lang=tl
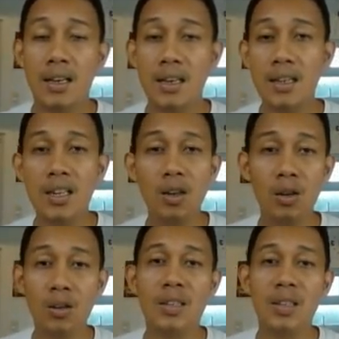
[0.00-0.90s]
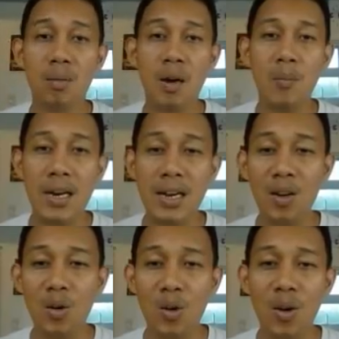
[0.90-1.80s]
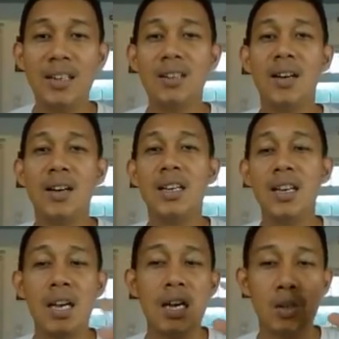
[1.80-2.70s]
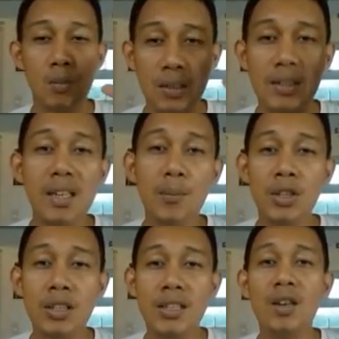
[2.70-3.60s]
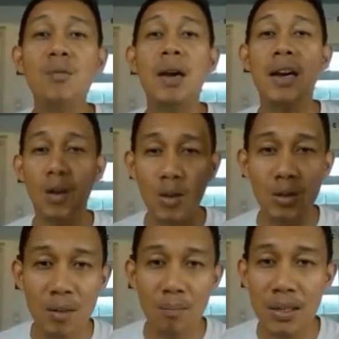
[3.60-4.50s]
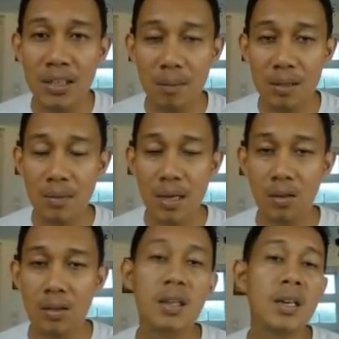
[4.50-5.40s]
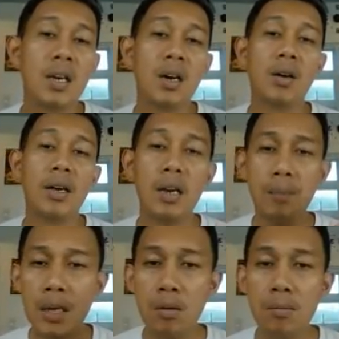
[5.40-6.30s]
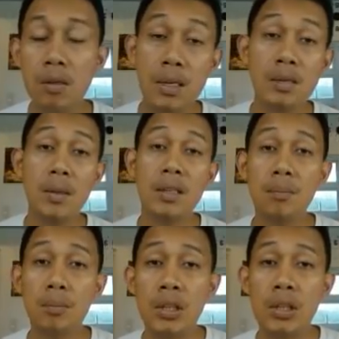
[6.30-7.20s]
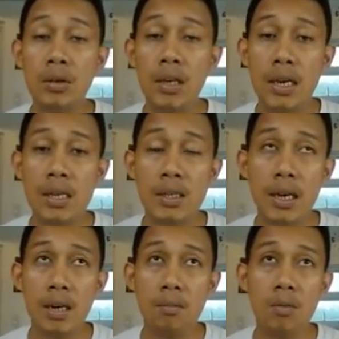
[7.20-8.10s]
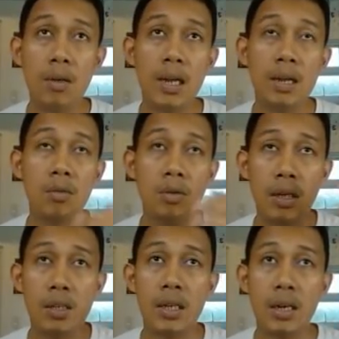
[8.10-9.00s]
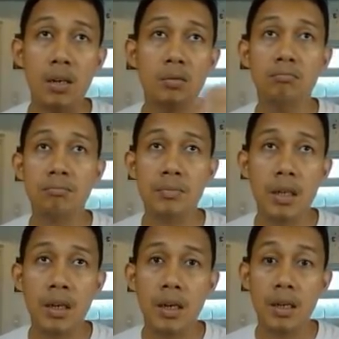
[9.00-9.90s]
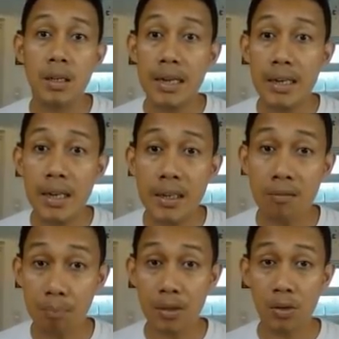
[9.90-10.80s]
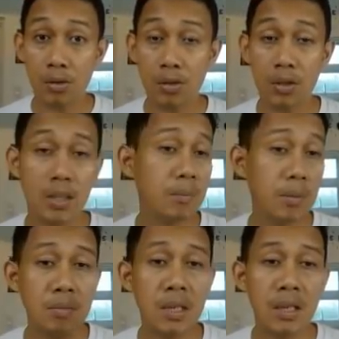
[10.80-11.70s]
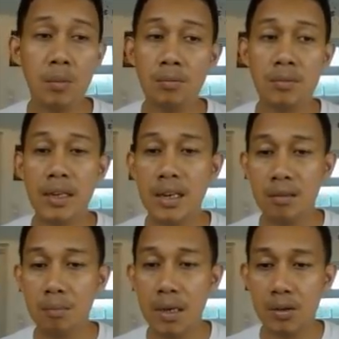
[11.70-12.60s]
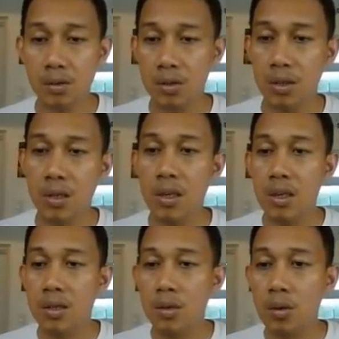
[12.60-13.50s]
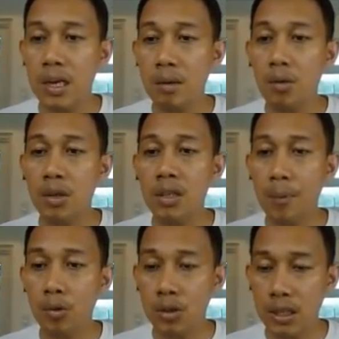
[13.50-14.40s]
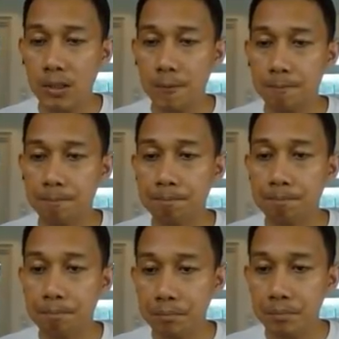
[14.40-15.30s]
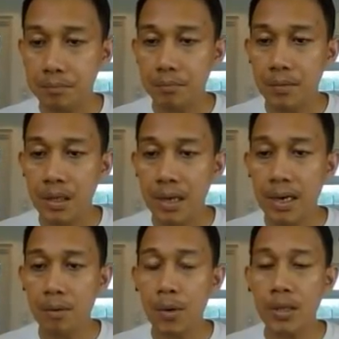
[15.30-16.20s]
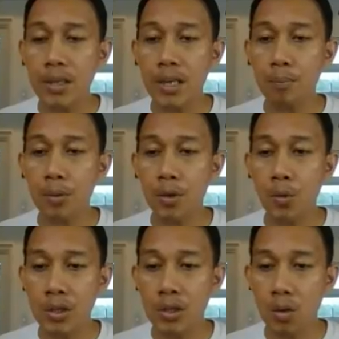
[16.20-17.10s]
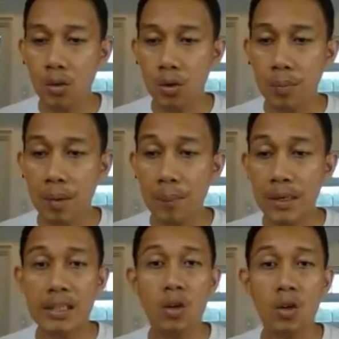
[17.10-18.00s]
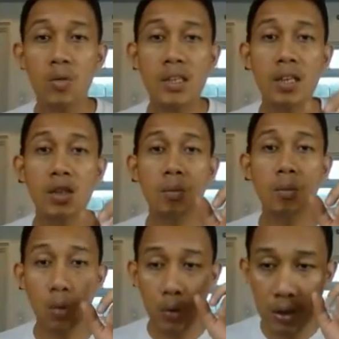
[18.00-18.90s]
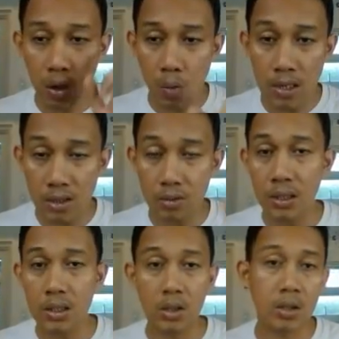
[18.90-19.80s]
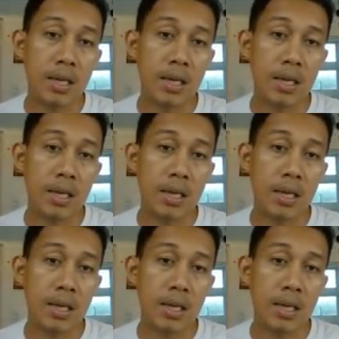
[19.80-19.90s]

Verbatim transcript: Eh, nilul- di ba? Parang kalokohan, okay? So, magde-deposit kayo, meron. Siyempre, dapat meron. Okay, ang minimum investment lang po dito is, aram, alam ko is around 900 pesos. po yung minimum, 900 pesos. So, click mo yung deposit and pwede rin po yung withdraw. So, ipapakita ko muna sa inyo yung mga withdrawals ko dito.